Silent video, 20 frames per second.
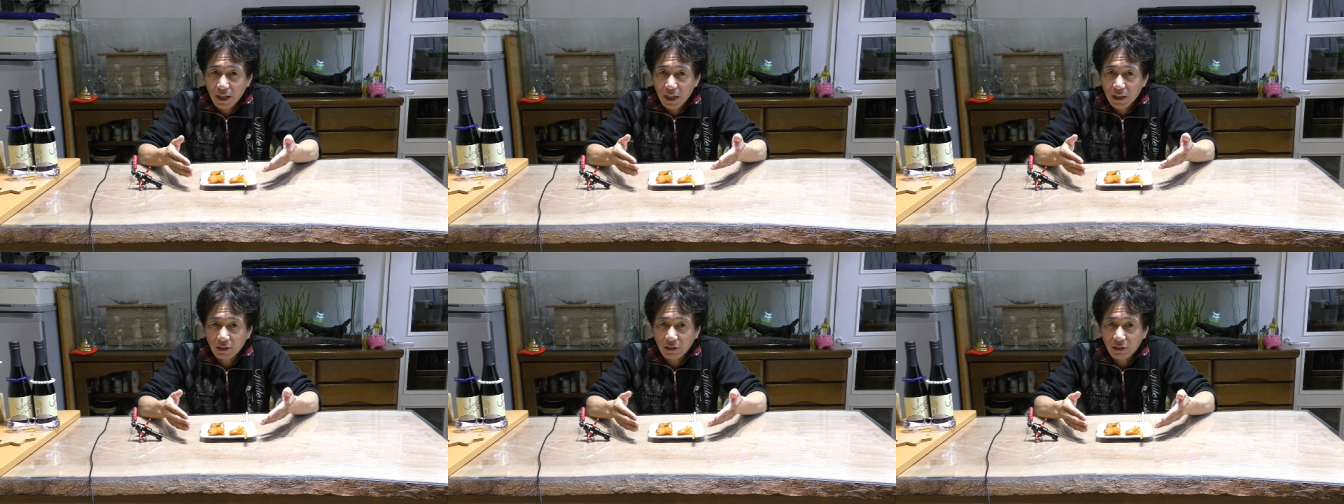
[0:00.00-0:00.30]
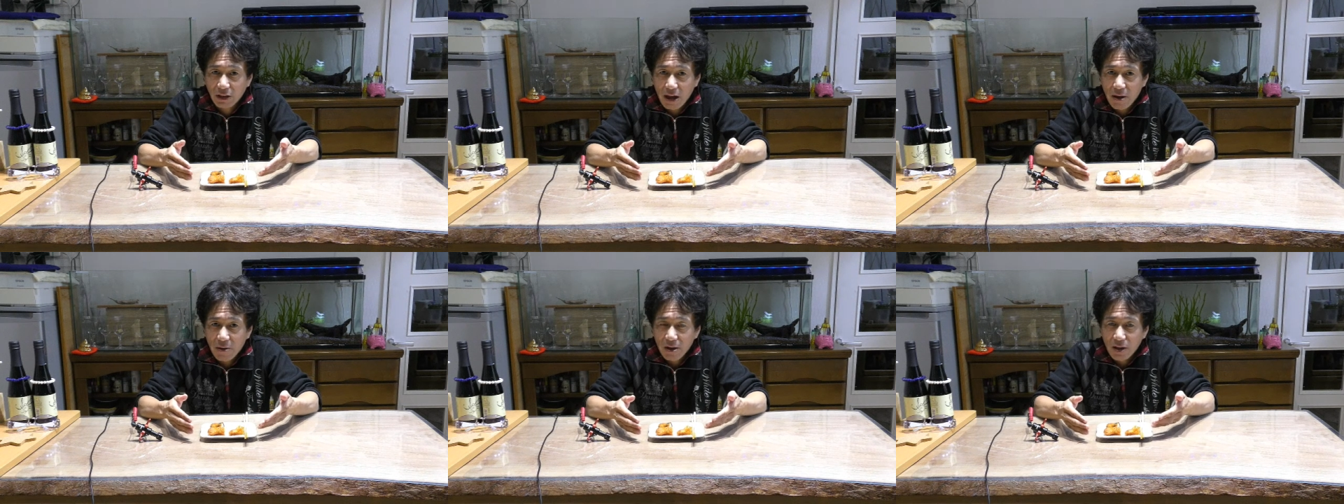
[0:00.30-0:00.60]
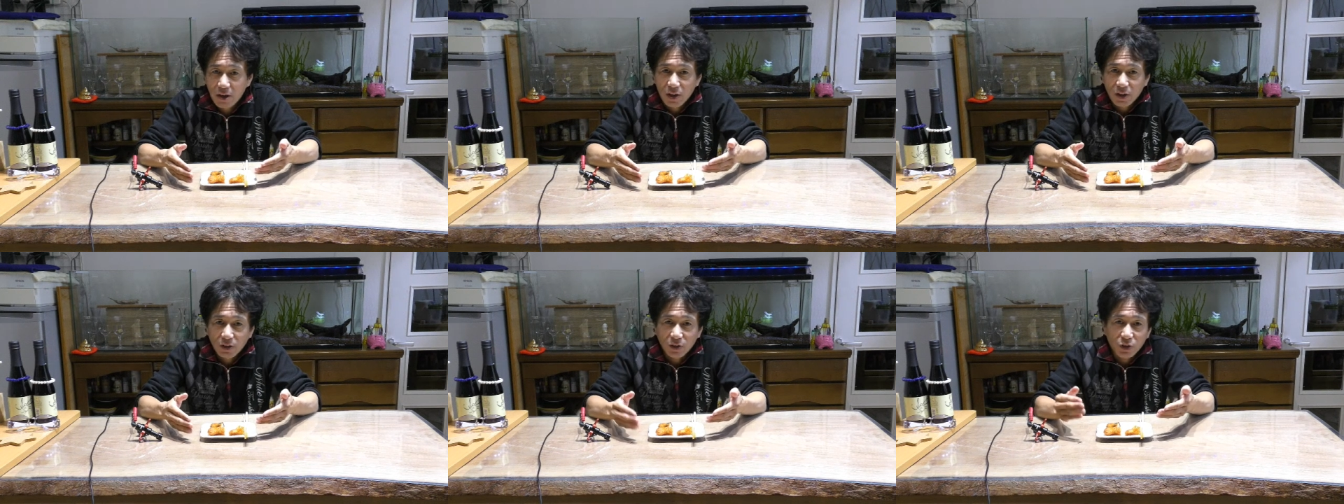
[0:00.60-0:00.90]
買った
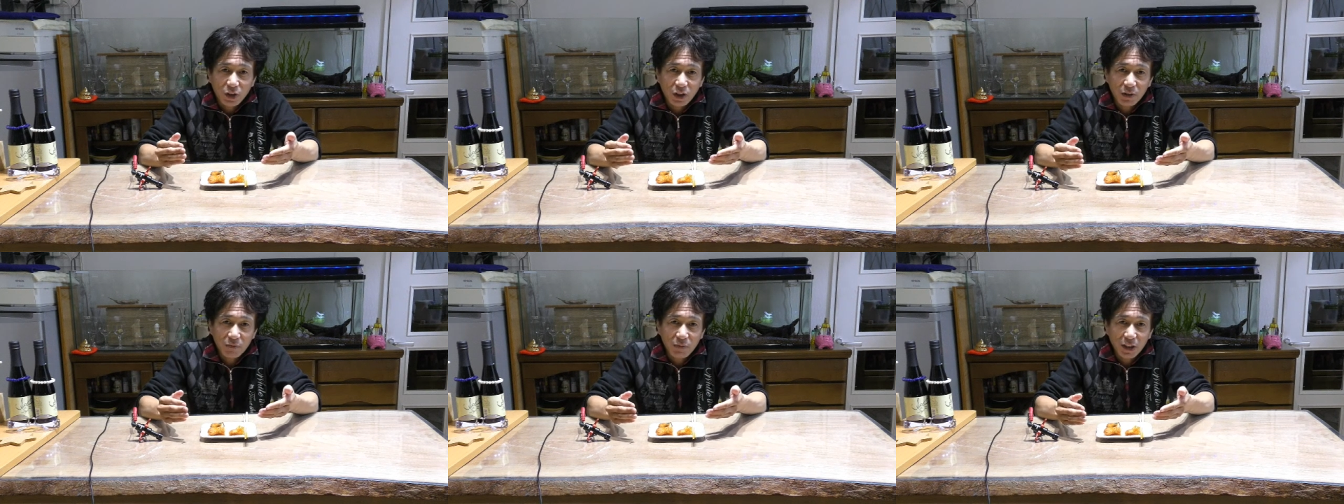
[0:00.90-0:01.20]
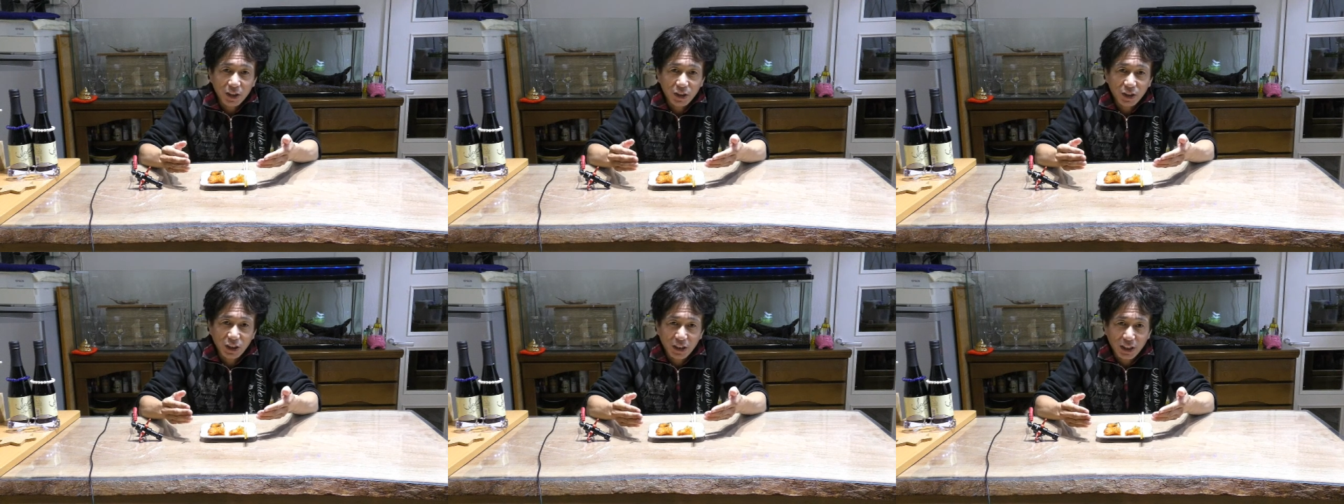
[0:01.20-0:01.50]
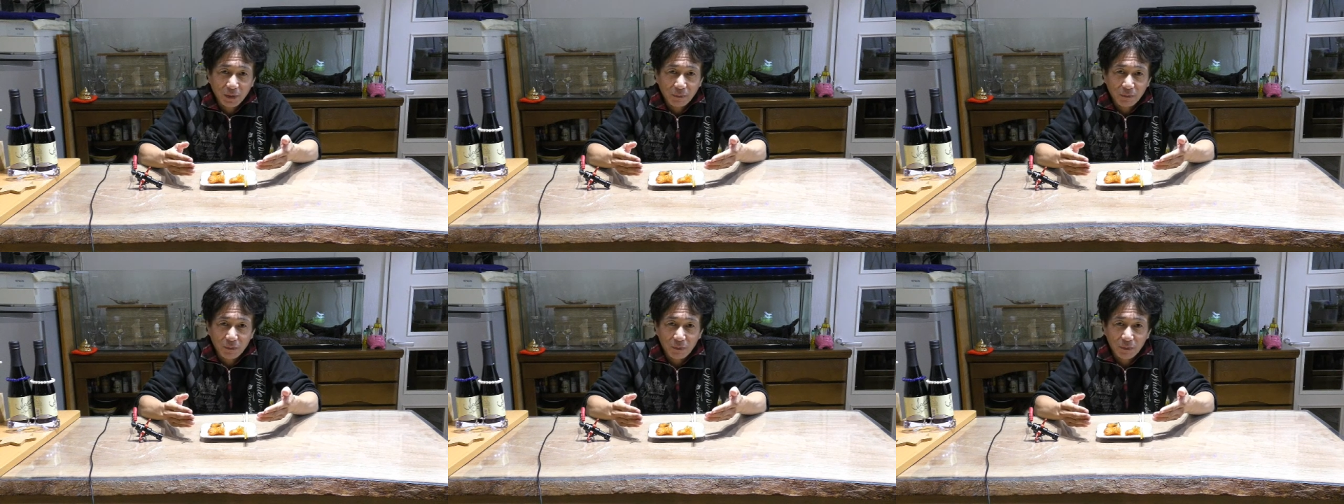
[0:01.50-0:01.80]
海苔巻き
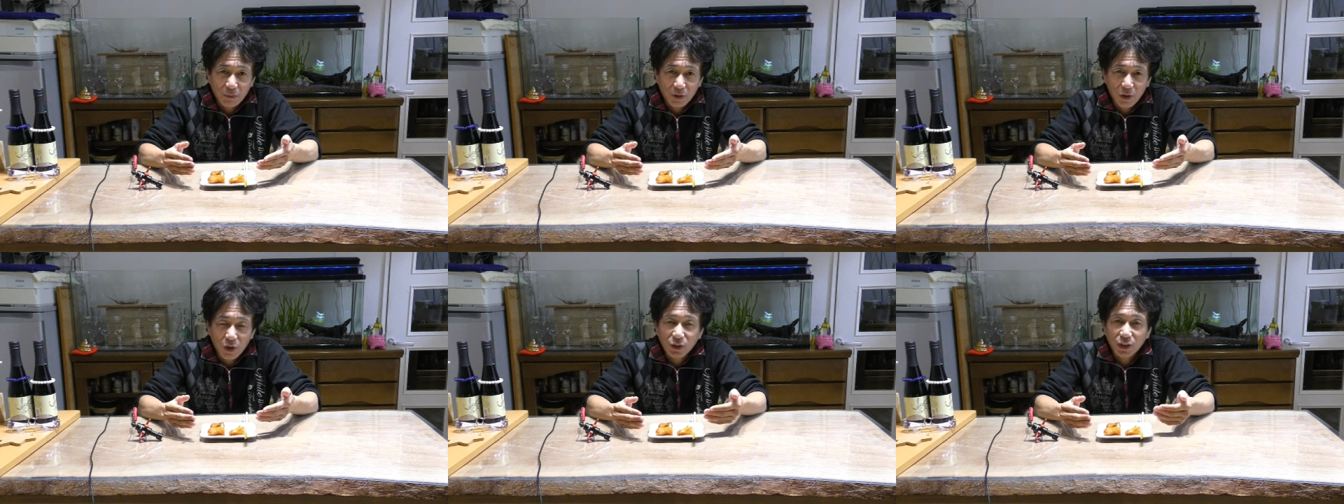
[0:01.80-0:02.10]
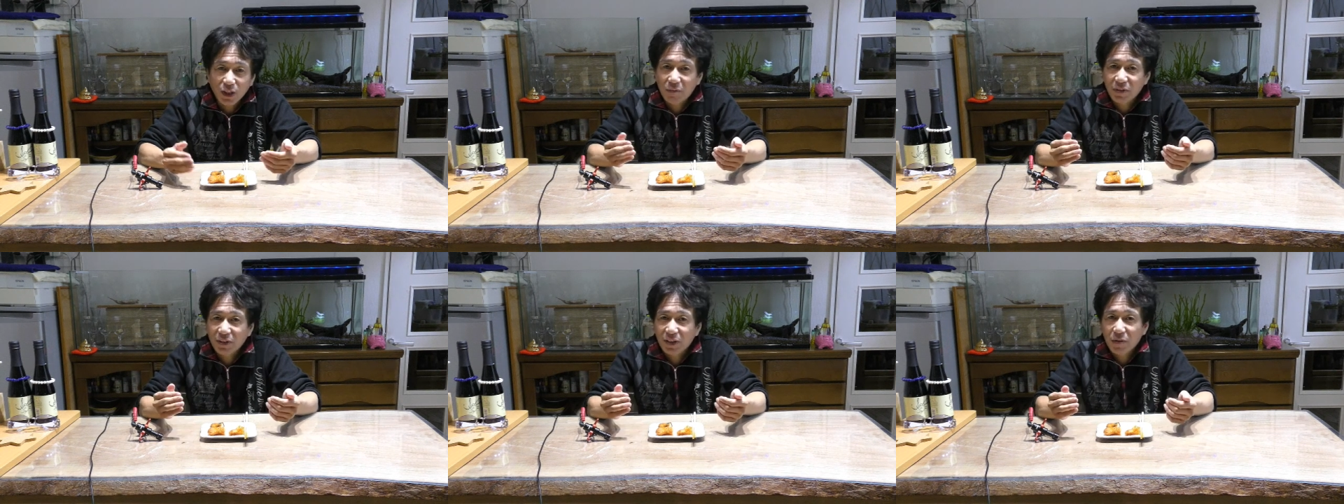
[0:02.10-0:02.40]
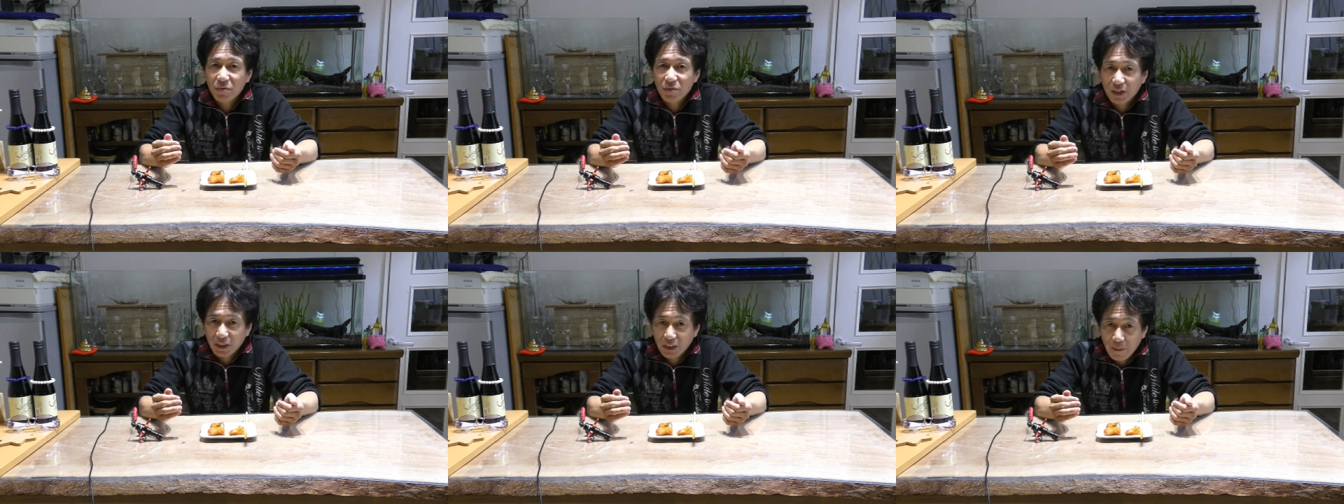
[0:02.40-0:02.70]
チキンを食べ
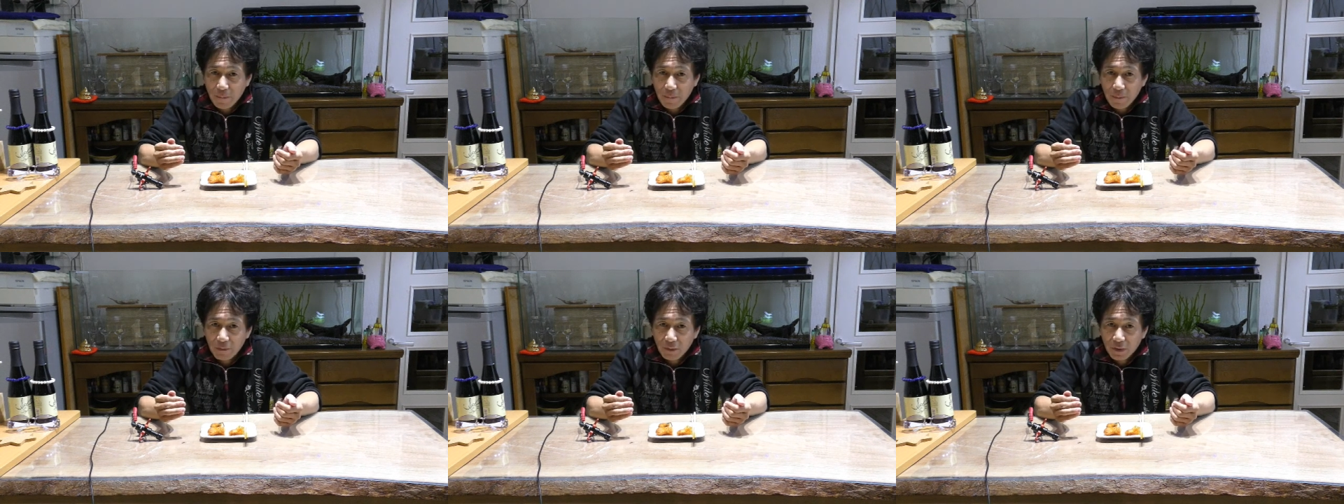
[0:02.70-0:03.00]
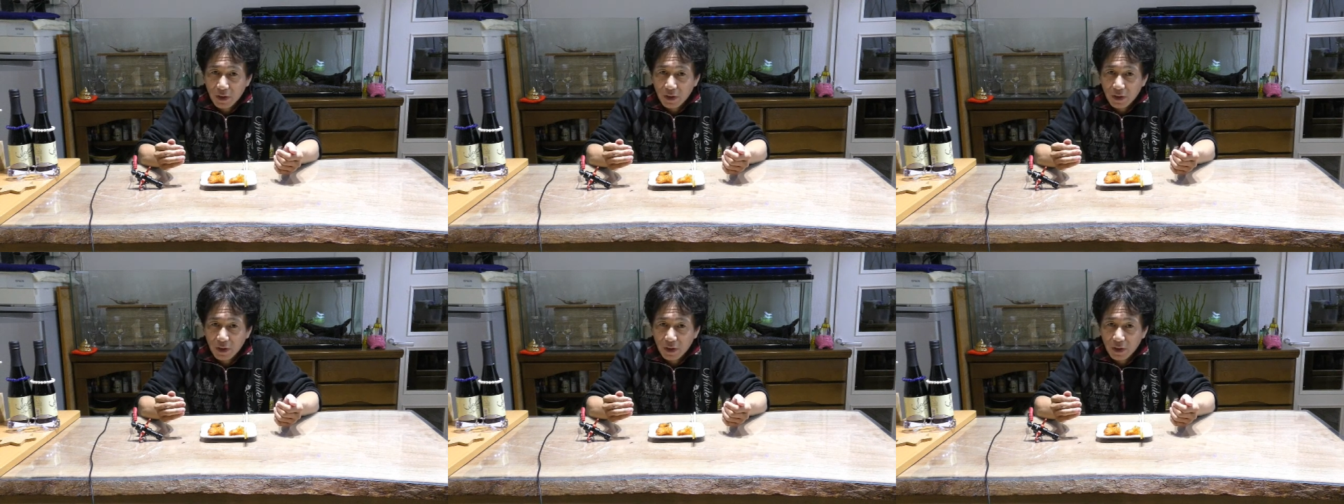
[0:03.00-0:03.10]
てみました。